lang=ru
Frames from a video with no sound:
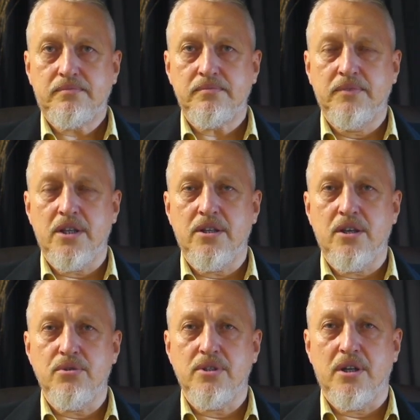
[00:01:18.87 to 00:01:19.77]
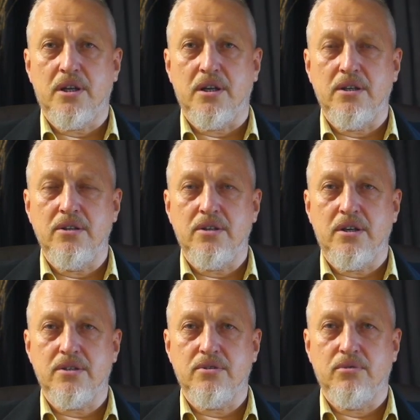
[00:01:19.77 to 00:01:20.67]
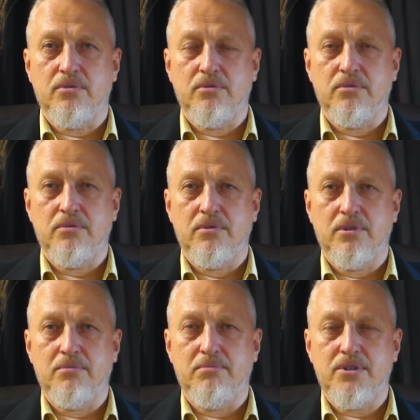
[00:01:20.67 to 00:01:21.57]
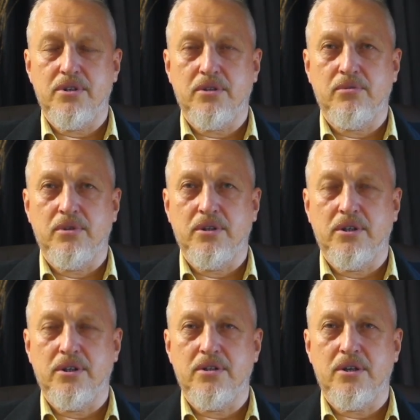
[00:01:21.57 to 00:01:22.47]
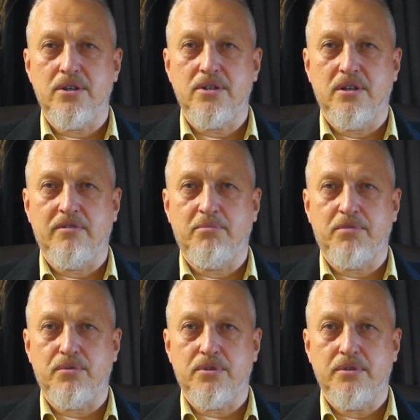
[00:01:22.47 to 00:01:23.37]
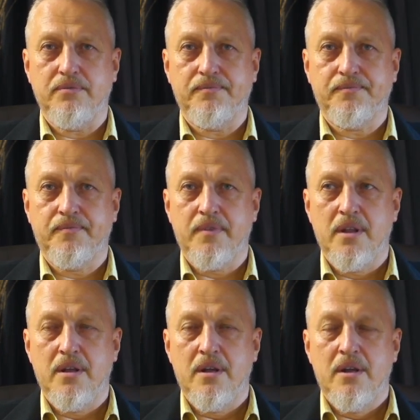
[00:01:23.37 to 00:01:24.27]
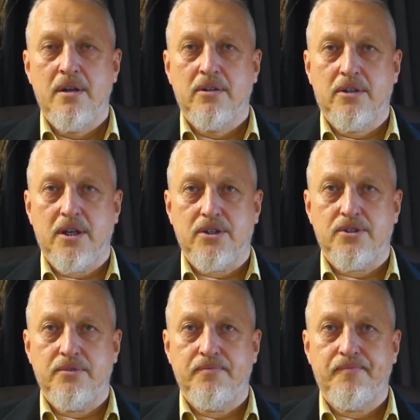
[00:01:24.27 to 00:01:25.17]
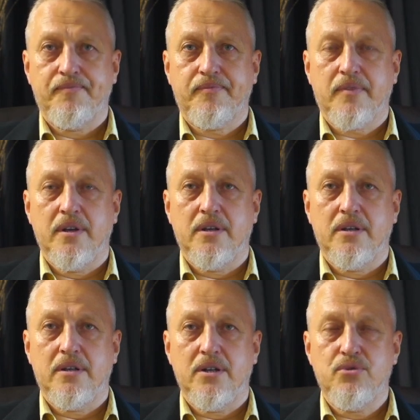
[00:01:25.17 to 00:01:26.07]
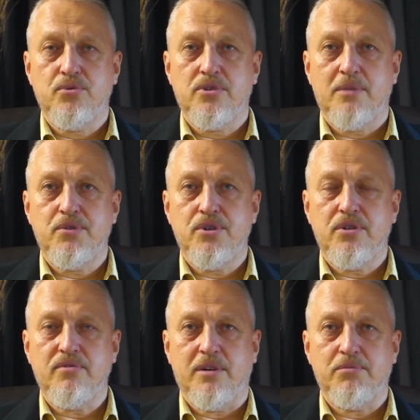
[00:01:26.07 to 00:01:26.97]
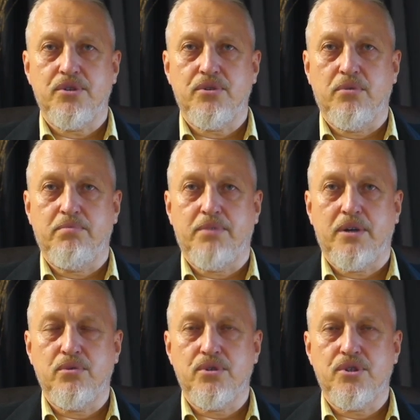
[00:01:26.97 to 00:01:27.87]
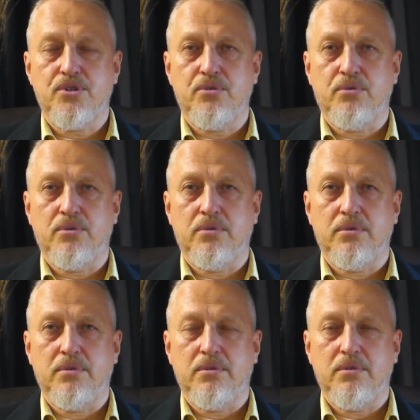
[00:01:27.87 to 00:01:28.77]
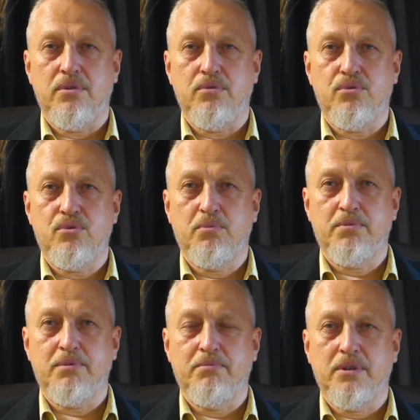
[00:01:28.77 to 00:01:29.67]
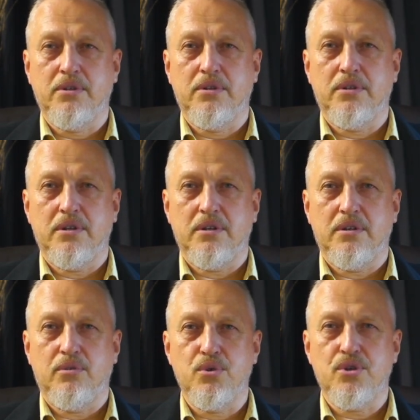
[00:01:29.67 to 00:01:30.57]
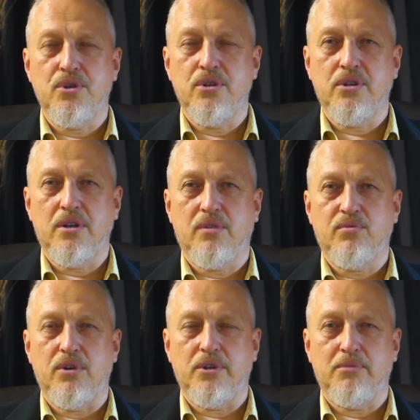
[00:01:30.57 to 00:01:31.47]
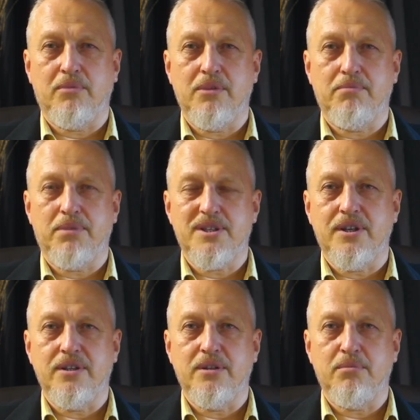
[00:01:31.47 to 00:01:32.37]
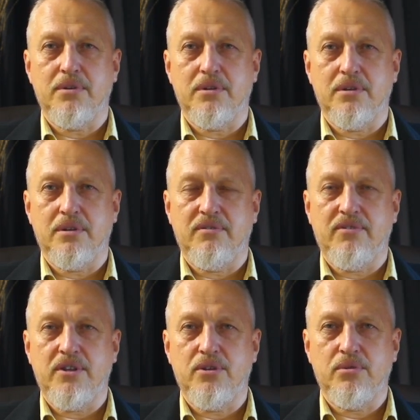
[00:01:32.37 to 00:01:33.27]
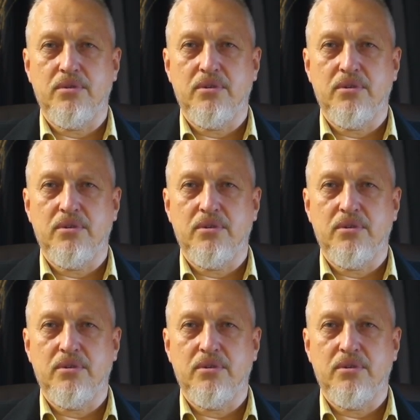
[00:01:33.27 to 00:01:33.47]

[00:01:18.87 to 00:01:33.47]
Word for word: надеюсь на интересную э, беседу и на интересные вопросы. Также Э, хочу сообщить вам, что похоже, что YouTube был очень недоволен моим последним э, видео,